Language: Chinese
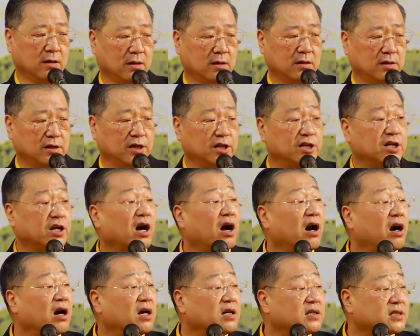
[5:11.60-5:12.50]
你这个
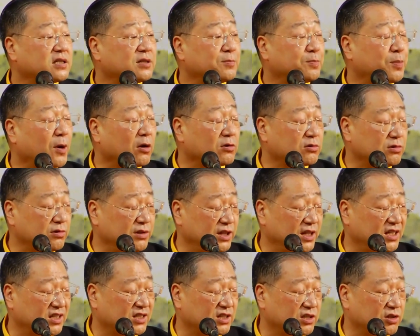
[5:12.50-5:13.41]
儿子抱着你
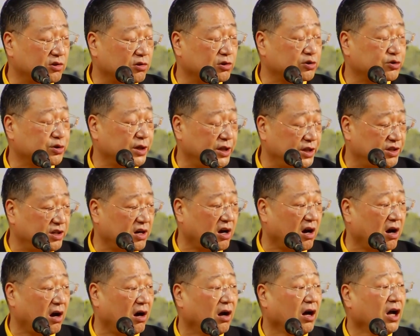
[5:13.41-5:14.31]
的时候睡
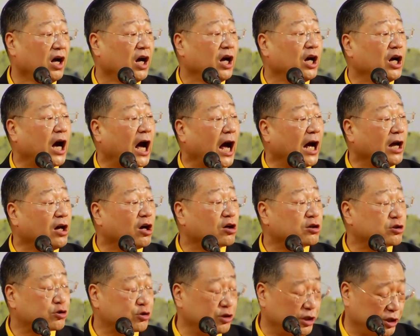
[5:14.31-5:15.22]
觉。还要
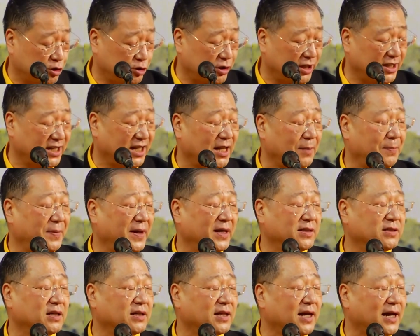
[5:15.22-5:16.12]
你睡在他边
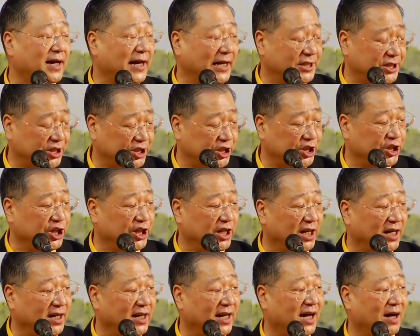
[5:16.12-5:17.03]
上，他还吸你
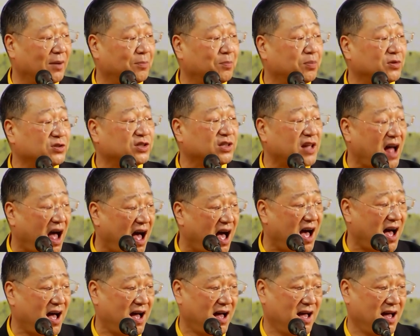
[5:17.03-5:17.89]
能量，不是他。